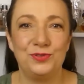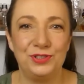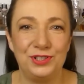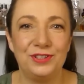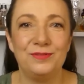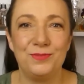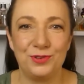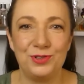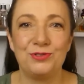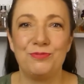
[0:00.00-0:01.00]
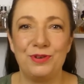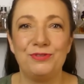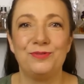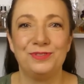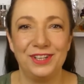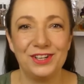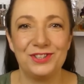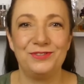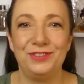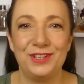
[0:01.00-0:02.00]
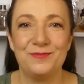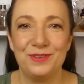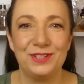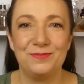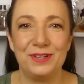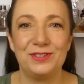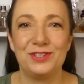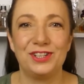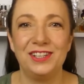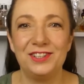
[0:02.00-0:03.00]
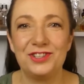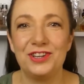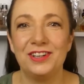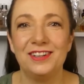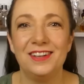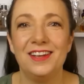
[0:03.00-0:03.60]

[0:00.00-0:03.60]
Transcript: Oczywiście miłośników perfum także witam bardzo, bardzo serdecznie.